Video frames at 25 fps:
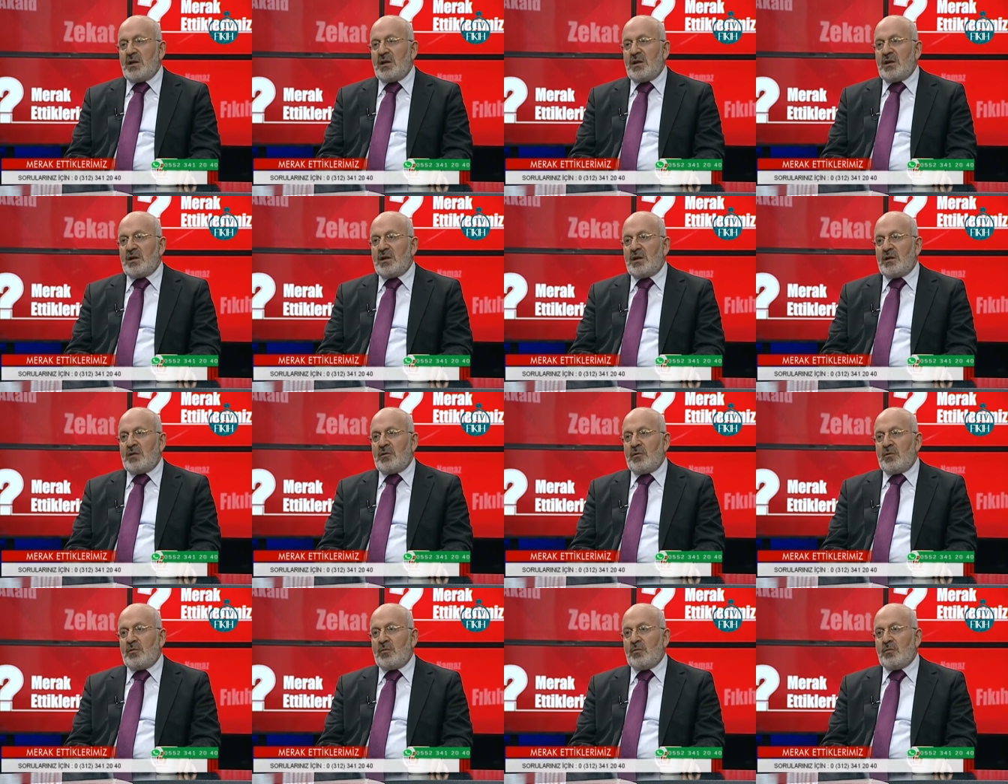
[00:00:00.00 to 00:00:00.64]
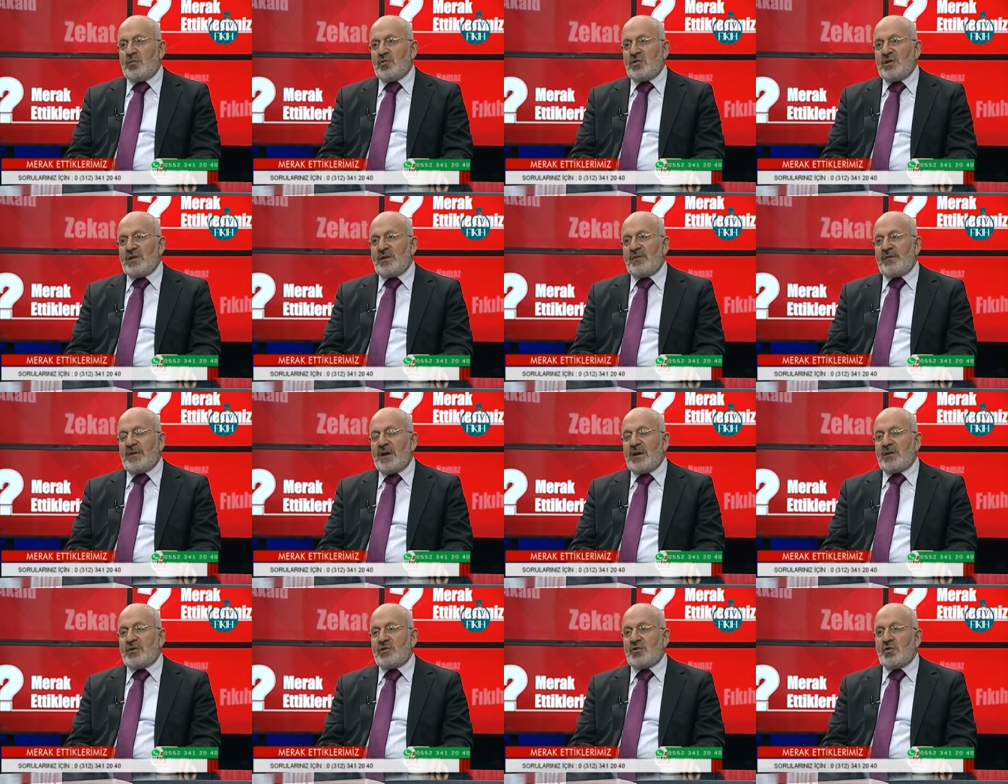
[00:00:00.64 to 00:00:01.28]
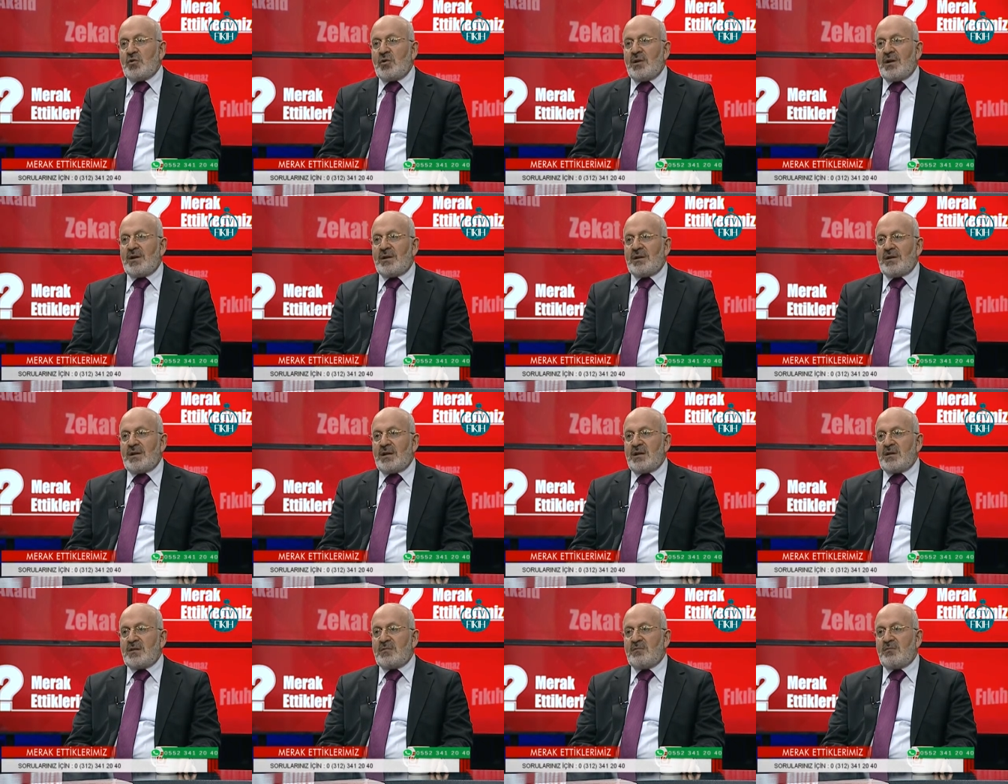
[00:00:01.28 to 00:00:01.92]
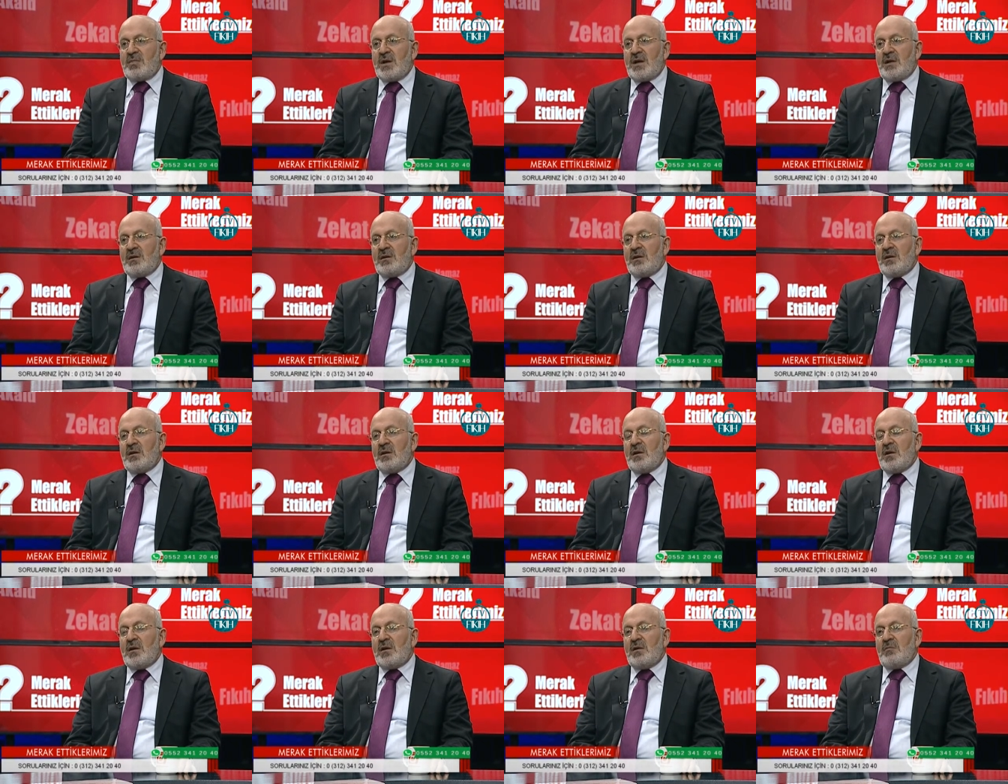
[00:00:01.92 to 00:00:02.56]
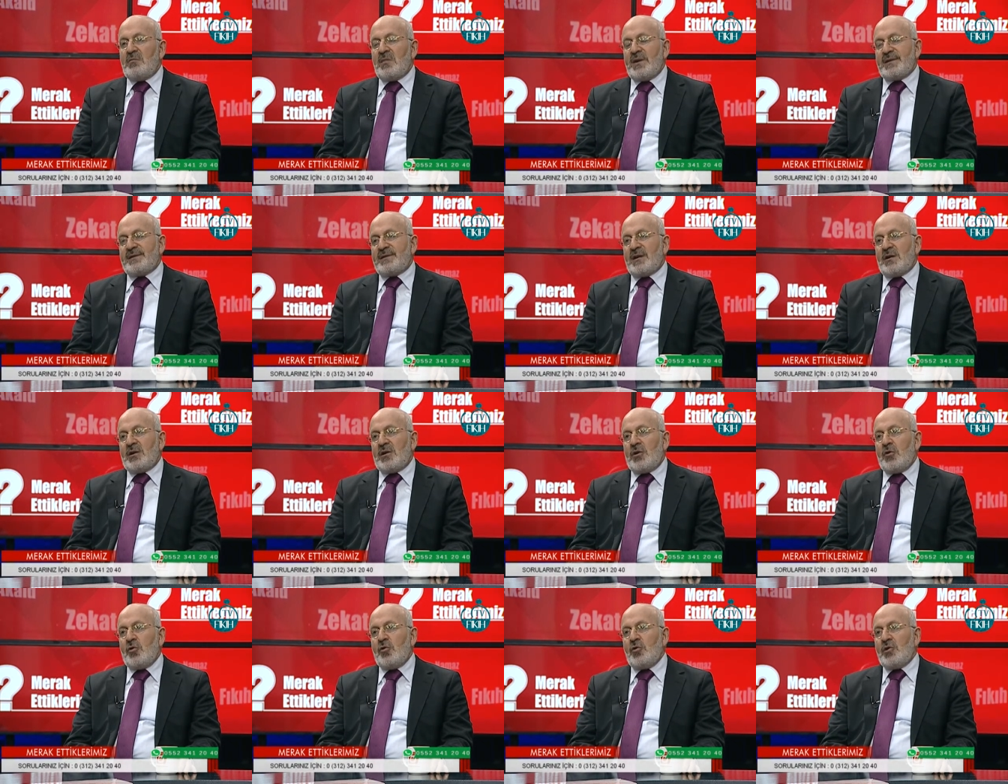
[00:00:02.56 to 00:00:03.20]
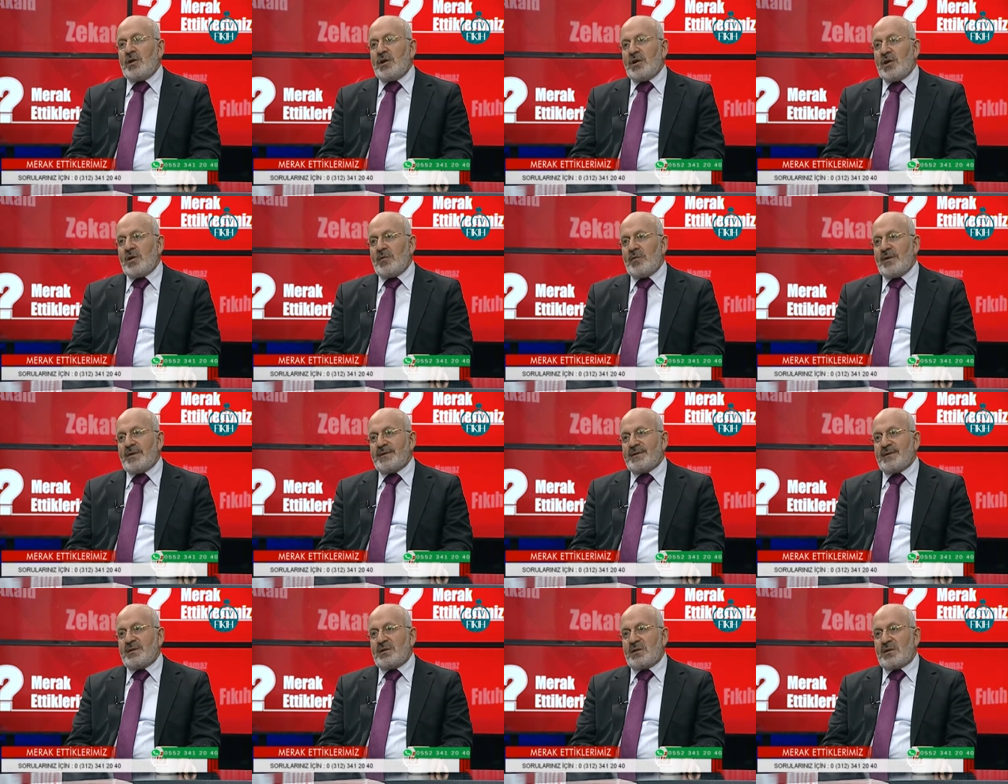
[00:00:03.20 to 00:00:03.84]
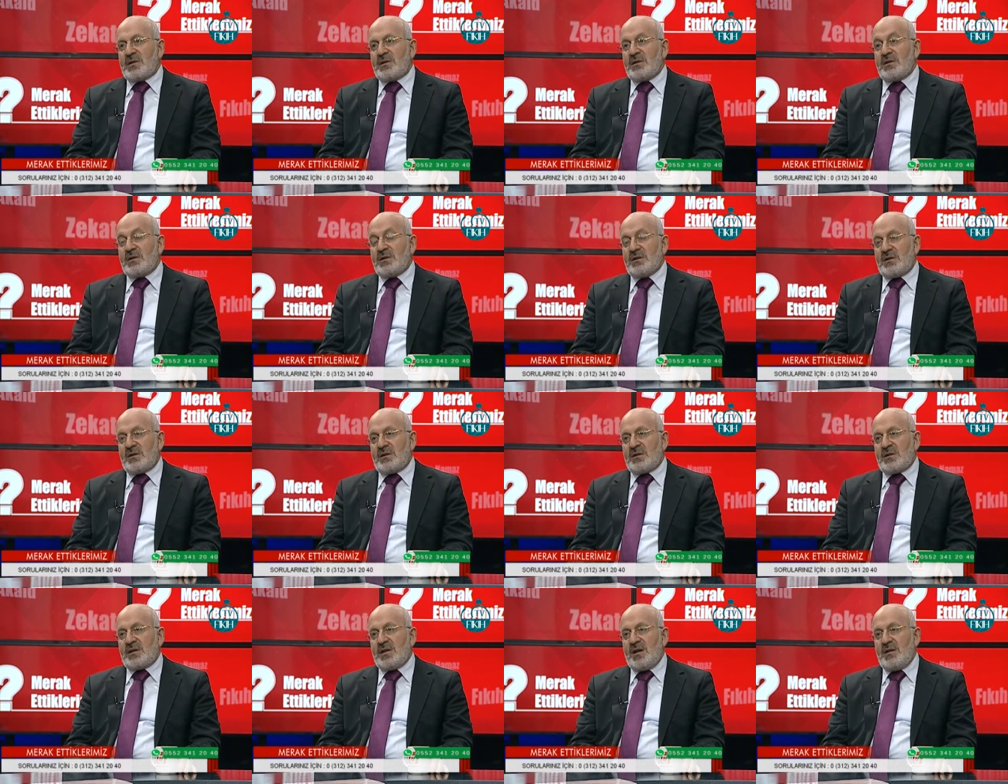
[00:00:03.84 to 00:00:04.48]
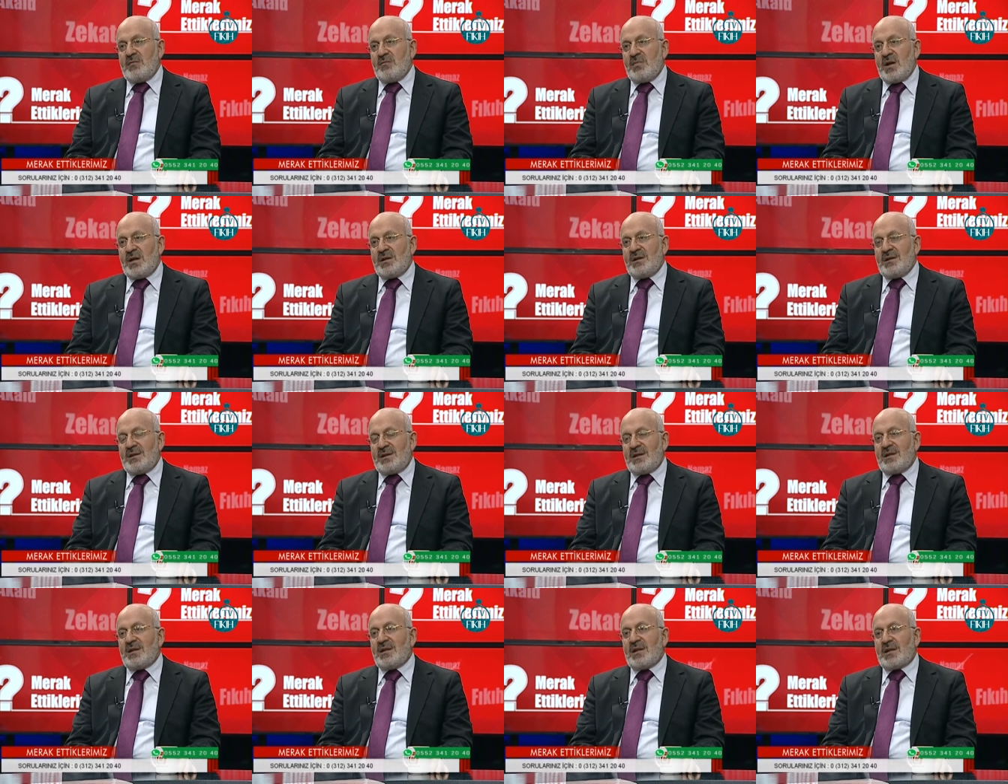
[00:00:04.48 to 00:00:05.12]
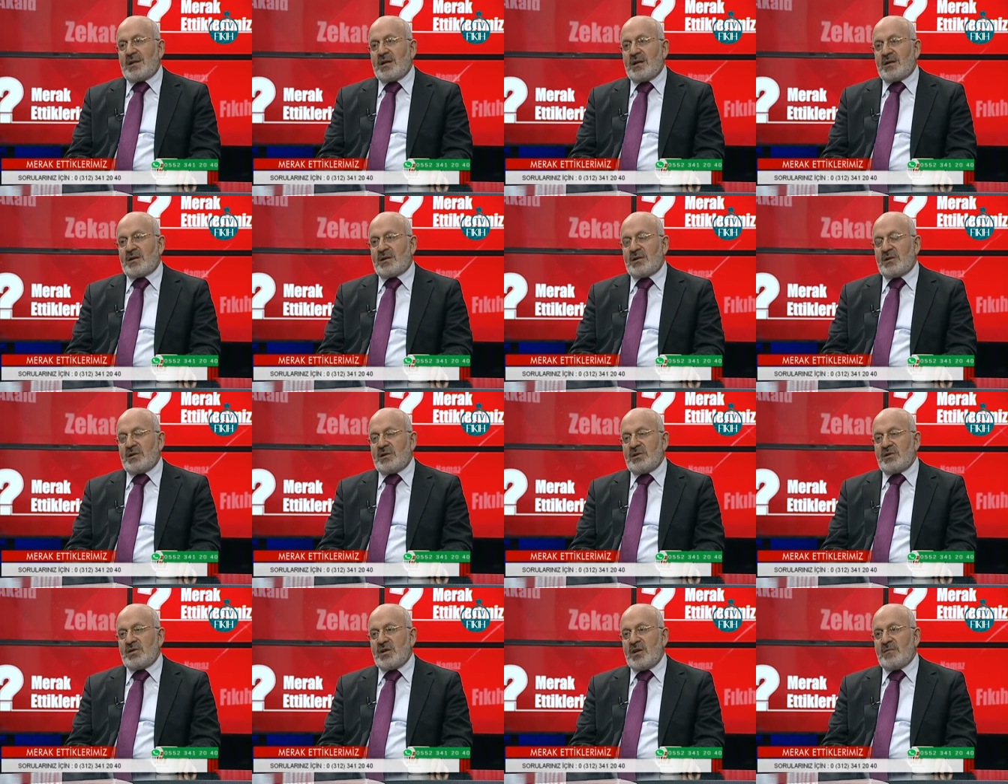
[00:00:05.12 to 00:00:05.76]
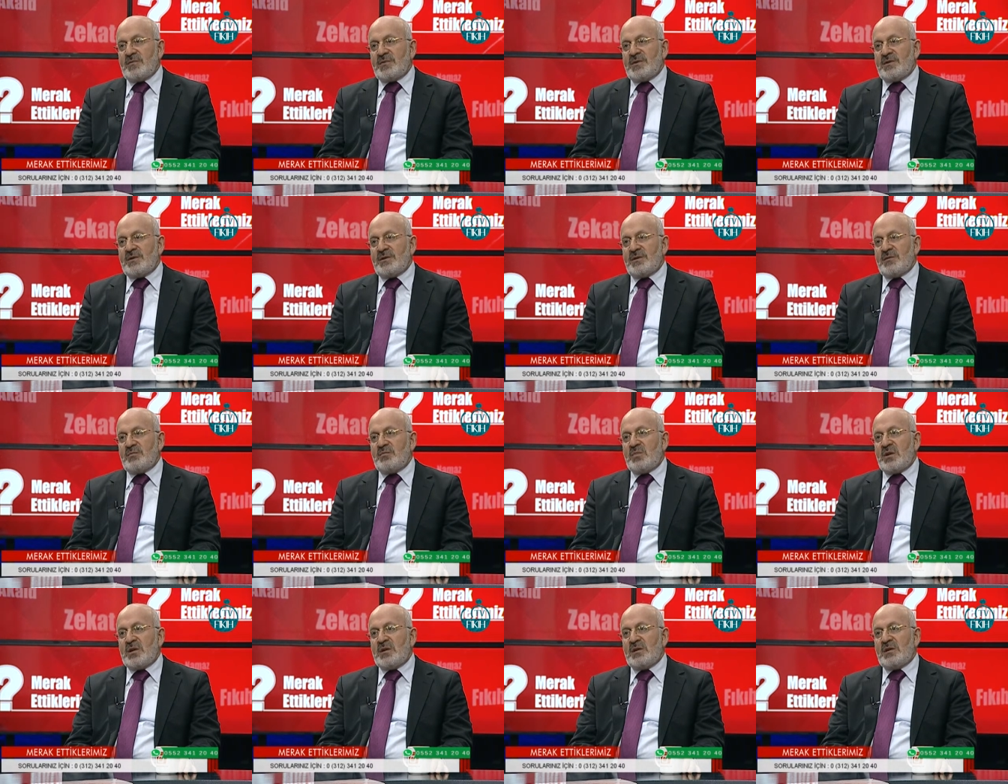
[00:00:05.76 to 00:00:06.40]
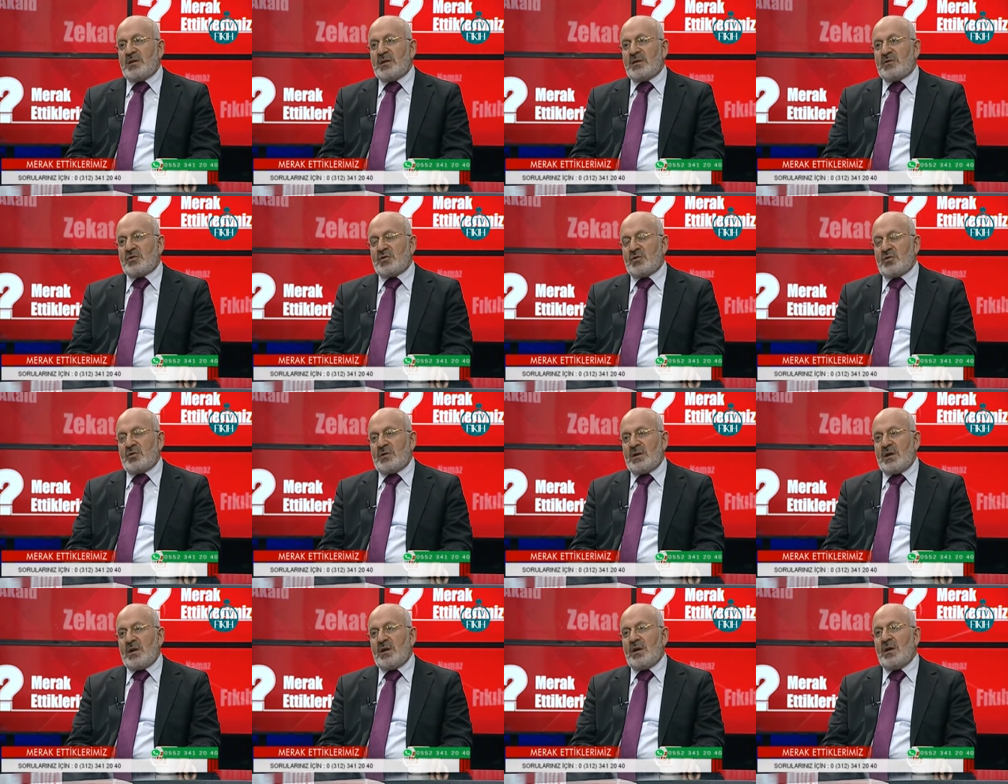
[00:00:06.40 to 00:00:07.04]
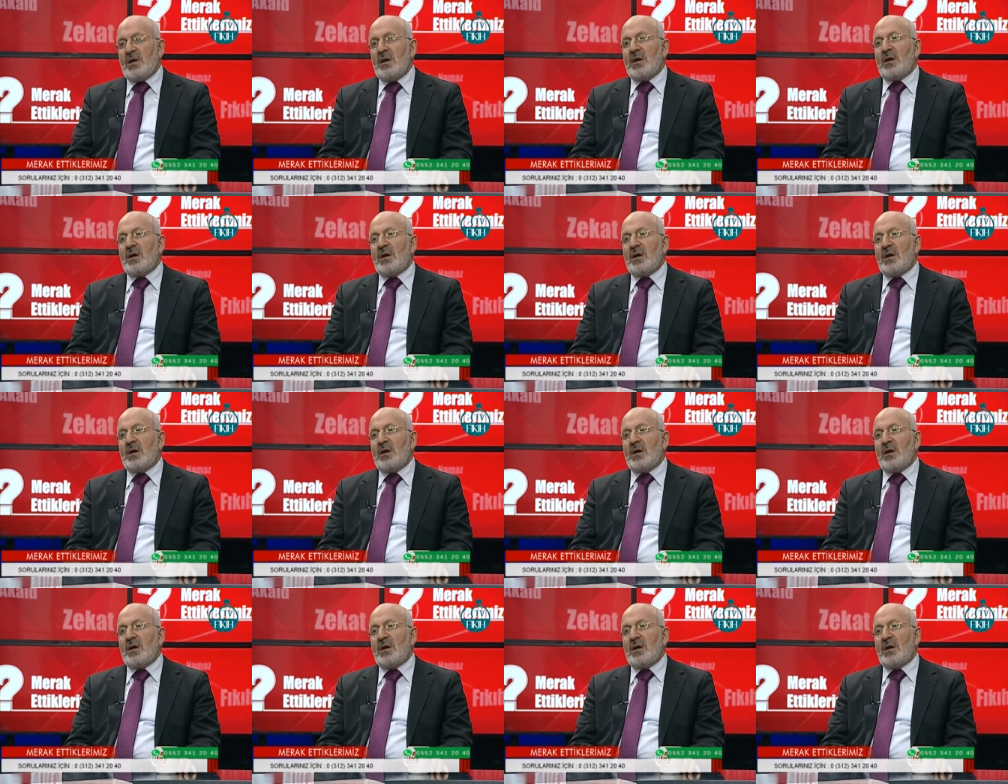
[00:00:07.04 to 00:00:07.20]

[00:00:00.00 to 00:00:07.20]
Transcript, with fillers: E, bu sefer şöyle der, ben mesela öğle namazını kıldırırken ben iki rekat kılacağım, siz benden sonra